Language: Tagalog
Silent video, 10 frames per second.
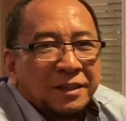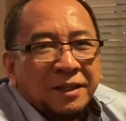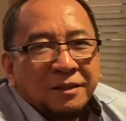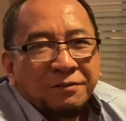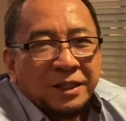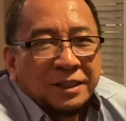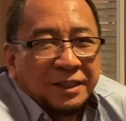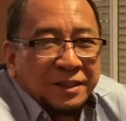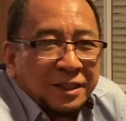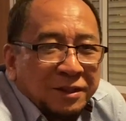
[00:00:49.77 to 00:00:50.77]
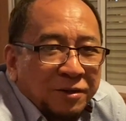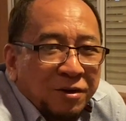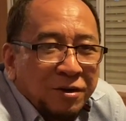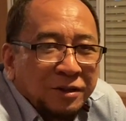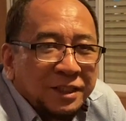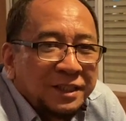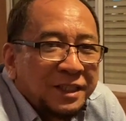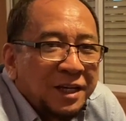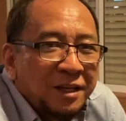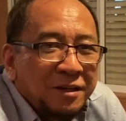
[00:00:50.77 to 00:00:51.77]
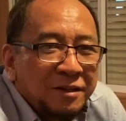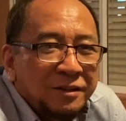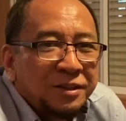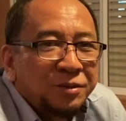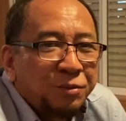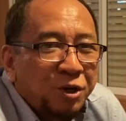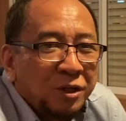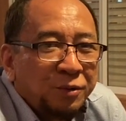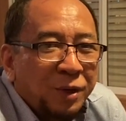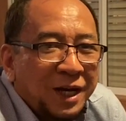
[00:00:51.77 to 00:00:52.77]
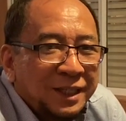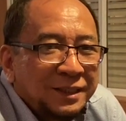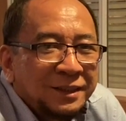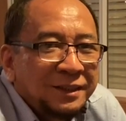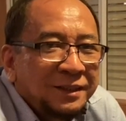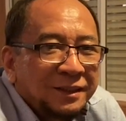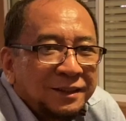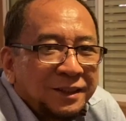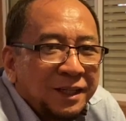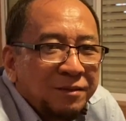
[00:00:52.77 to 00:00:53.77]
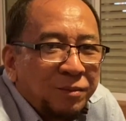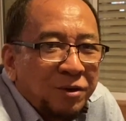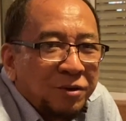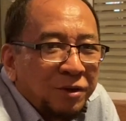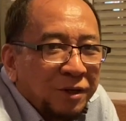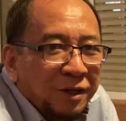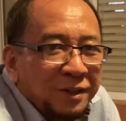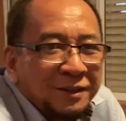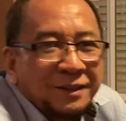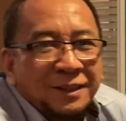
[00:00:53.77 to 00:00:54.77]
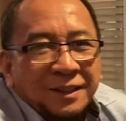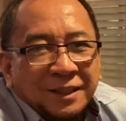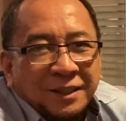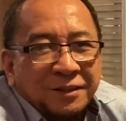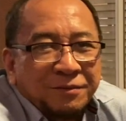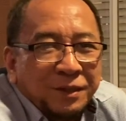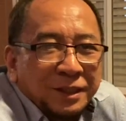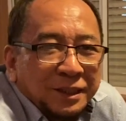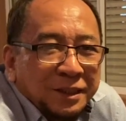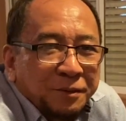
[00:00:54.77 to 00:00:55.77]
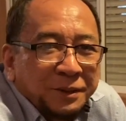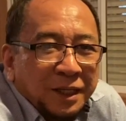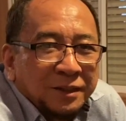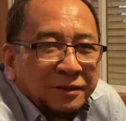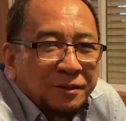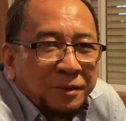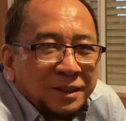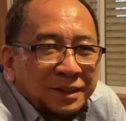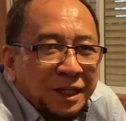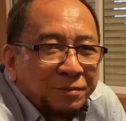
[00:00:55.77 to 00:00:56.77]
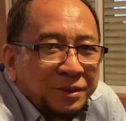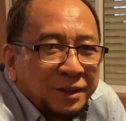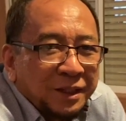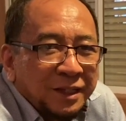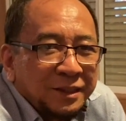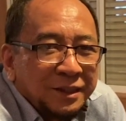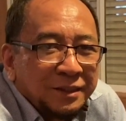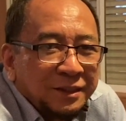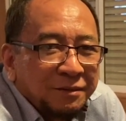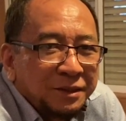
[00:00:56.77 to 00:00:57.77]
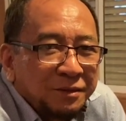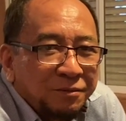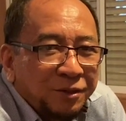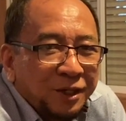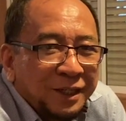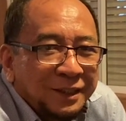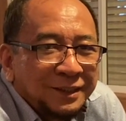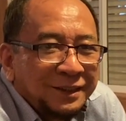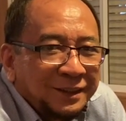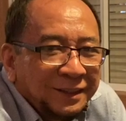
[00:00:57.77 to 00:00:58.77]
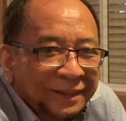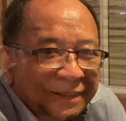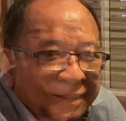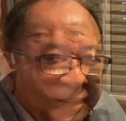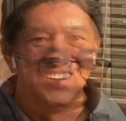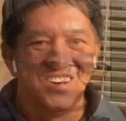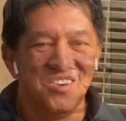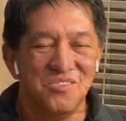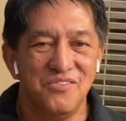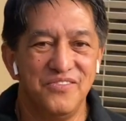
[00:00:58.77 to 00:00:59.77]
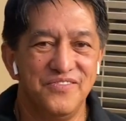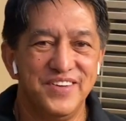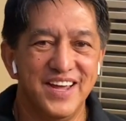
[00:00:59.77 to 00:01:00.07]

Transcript: anniversary to all Triskelions worldwide. Ted Mogol, University of Santo Tomas, Chapter 1974.